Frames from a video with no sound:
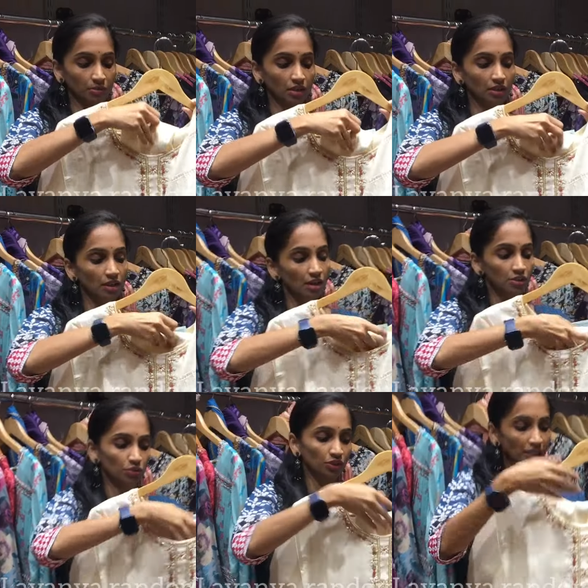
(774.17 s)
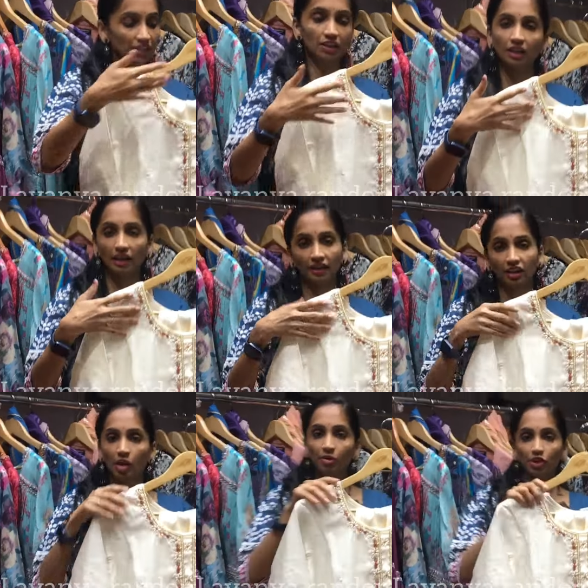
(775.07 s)
అనమాట సో ట్రెడిషనల్ కలరే
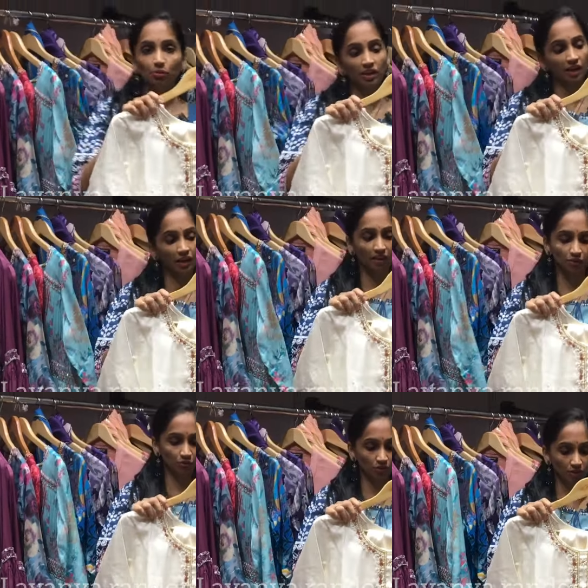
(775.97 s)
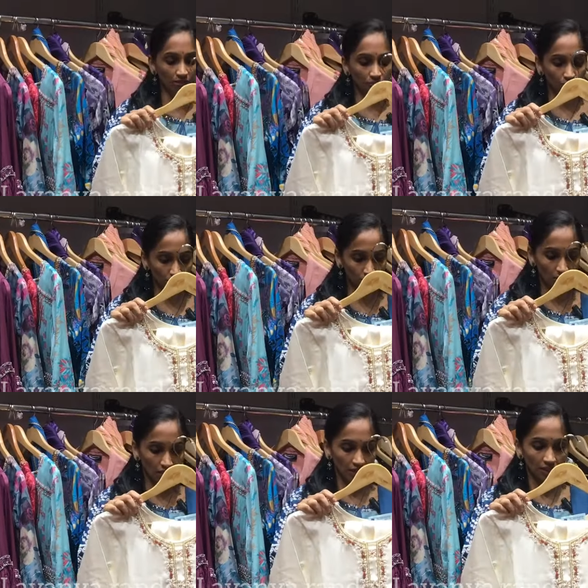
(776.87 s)
కాబట్టి మీరు hmm. ఎలా అయినా యూస్ చేసుకోవచ్చు
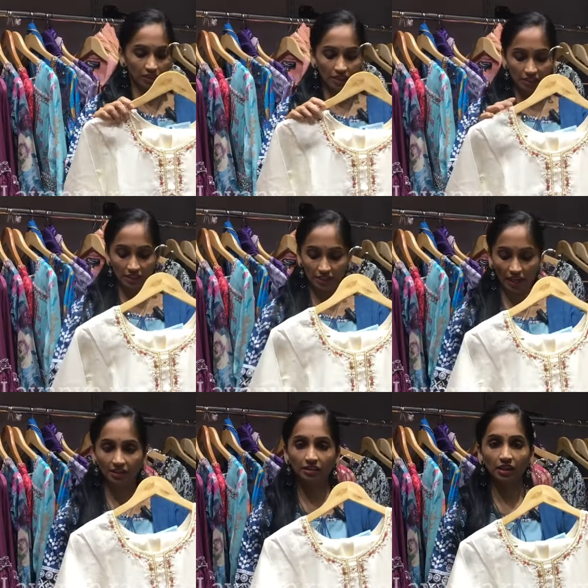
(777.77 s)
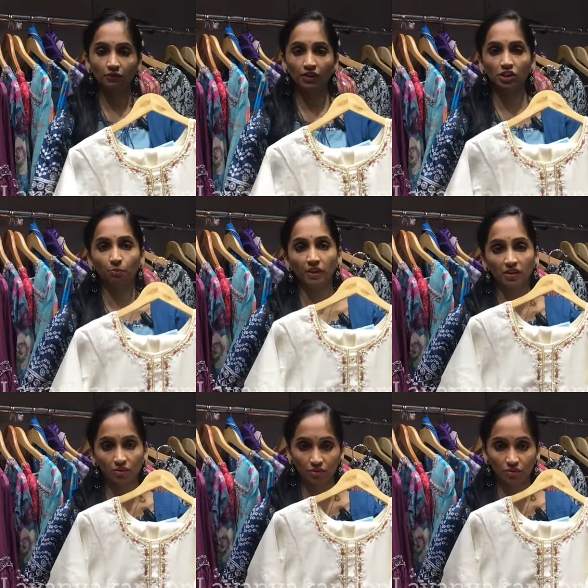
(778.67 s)
ఇది సిక్స్టీన్ నైన్టీ నైన్ ఫ్రీ షిప్పింగ్ లో